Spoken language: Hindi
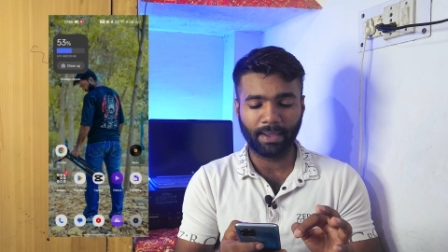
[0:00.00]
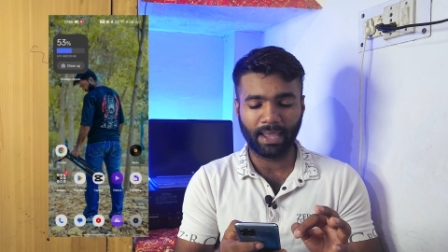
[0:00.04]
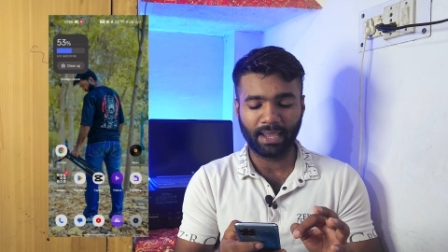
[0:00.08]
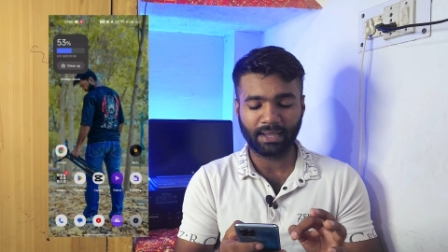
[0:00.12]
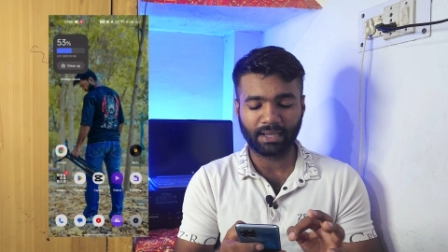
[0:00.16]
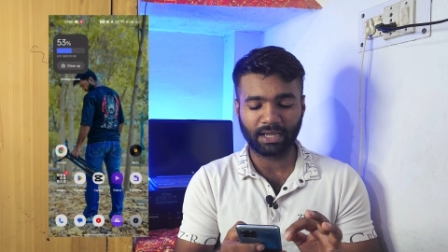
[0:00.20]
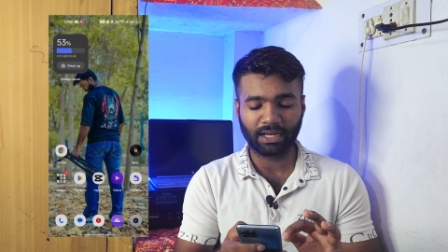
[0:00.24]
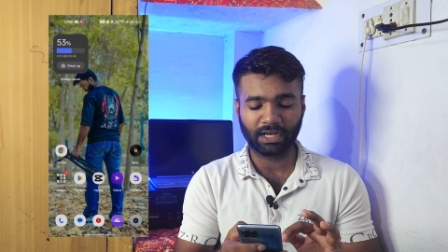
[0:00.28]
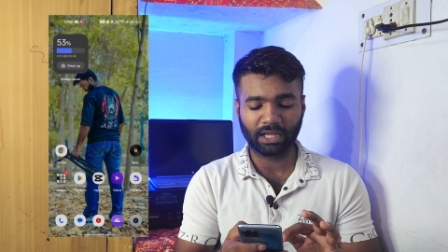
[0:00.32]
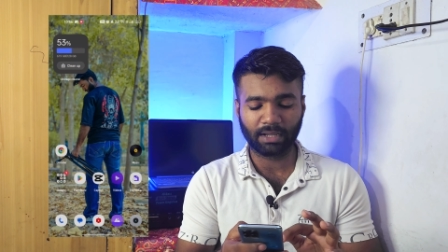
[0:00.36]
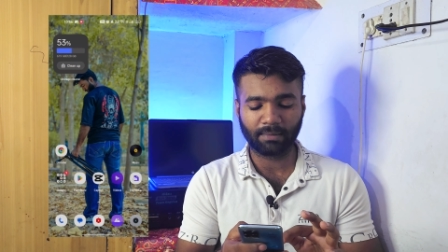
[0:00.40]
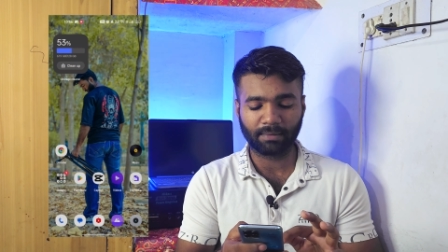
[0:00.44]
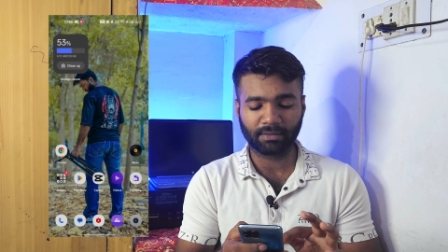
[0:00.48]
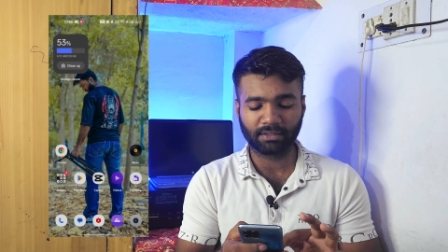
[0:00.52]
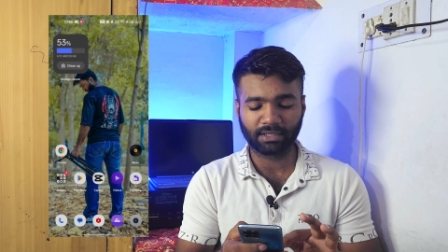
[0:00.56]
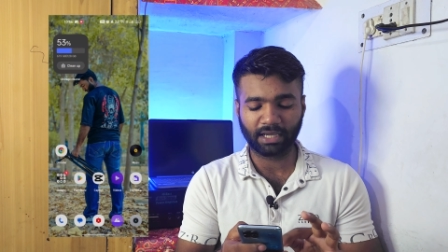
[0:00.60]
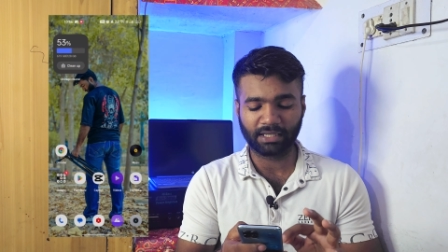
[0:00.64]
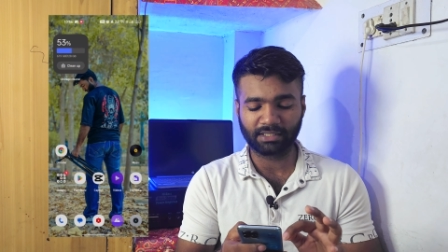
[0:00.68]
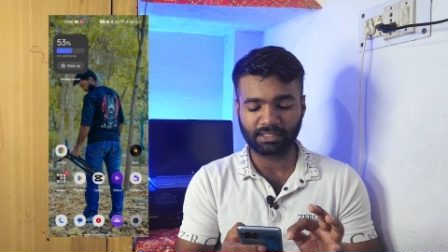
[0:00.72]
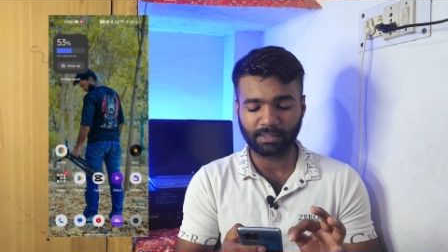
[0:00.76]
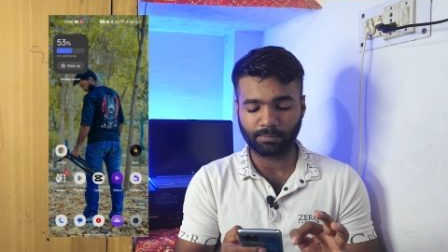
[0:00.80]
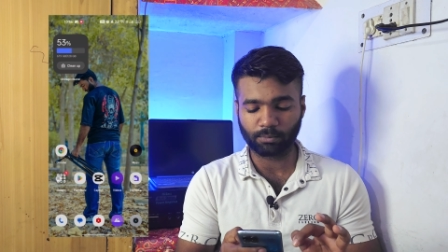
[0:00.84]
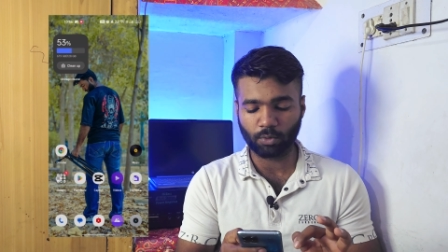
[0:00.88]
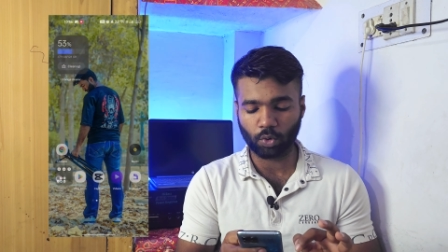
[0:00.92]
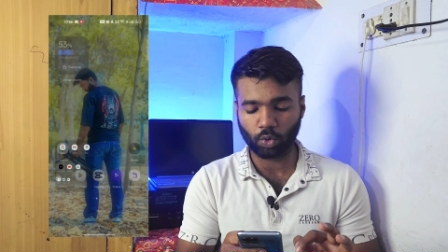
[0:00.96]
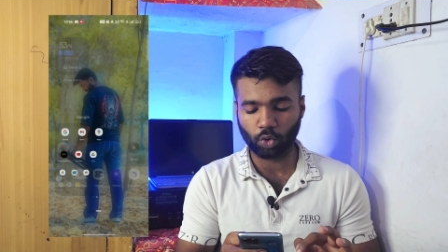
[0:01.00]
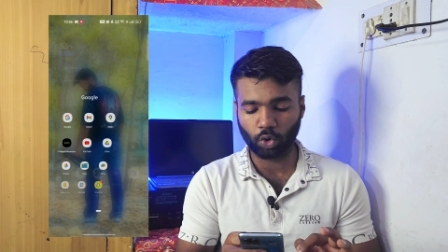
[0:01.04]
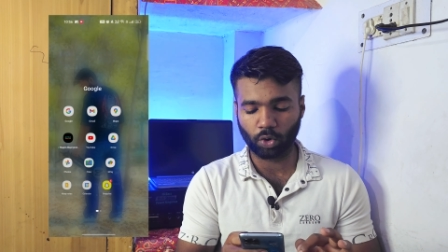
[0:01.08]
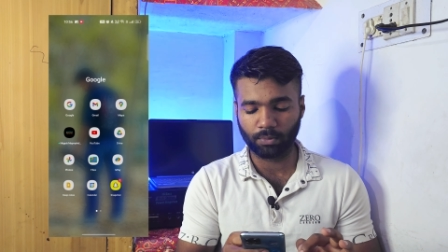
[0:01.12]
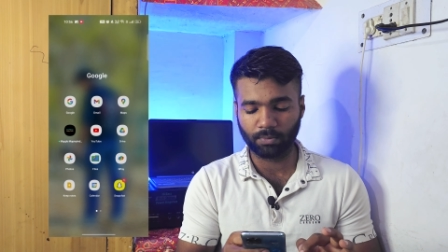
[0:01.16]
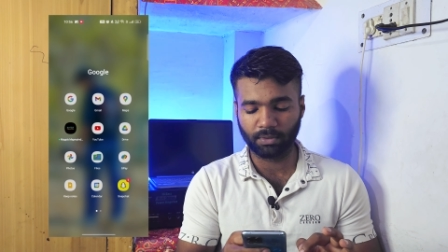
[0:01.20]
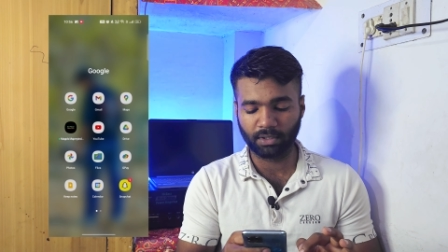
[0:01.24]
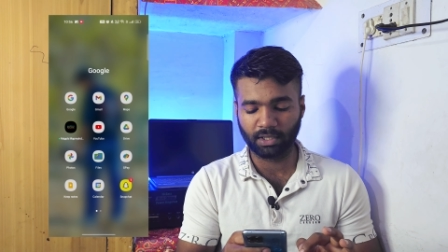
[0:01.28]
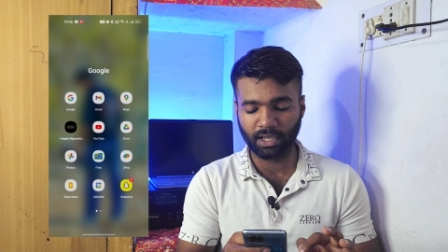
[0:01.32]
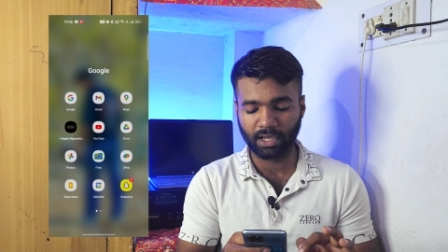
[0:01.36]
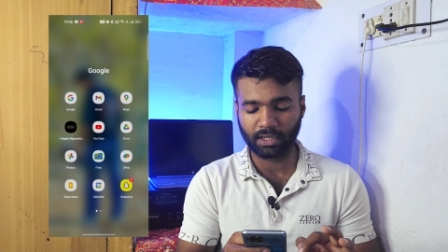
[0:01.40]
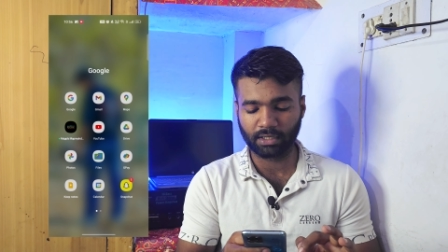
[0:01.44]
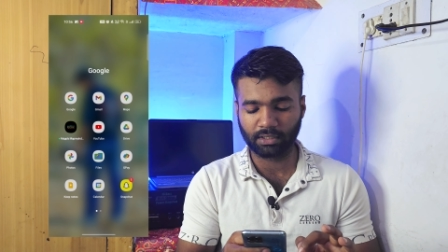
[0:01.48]
बैक आने के बाद गाइज आपको
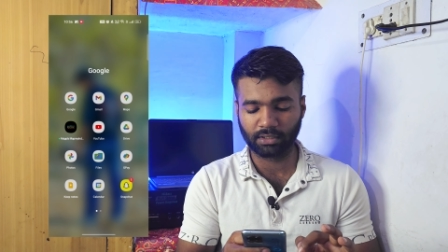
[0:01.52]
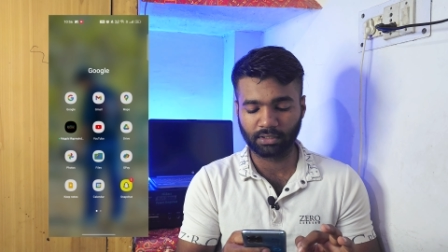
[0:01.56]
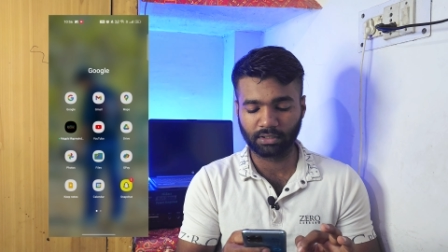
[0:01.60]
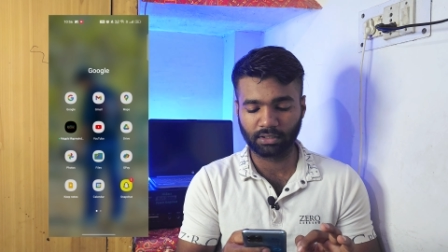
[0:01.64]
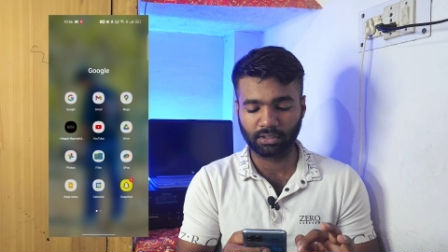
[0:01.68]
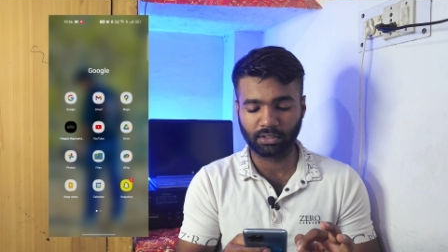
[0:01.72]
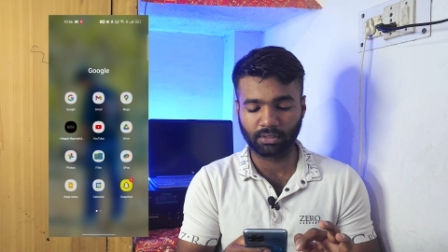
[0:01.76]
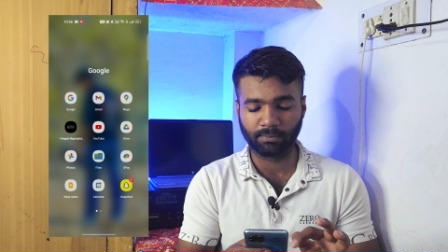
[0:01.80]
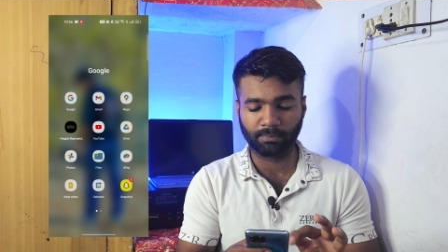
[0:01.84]
कोई भी एक